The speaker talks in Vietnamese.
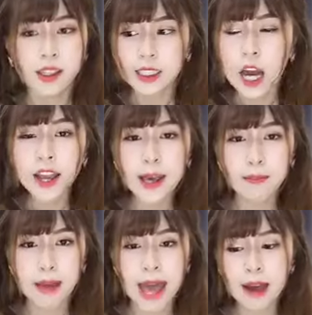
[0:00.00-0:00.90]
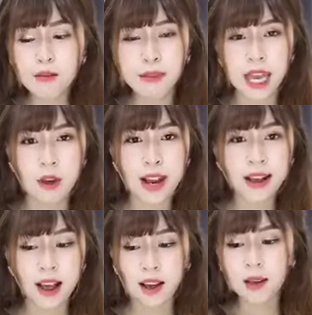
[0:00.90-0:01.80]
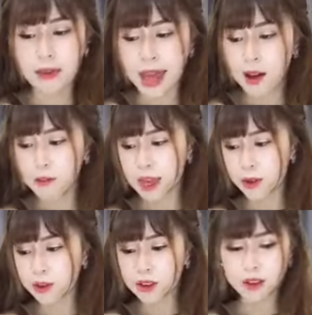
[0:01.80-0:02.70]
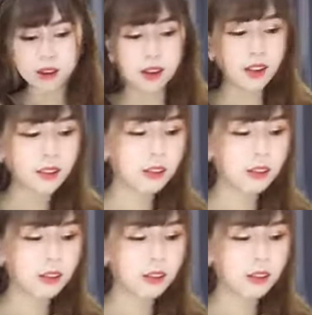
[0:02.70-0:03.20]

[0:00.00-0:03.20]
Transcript: có dùm mã áo mèo Na cần cái mã áo mèo chưa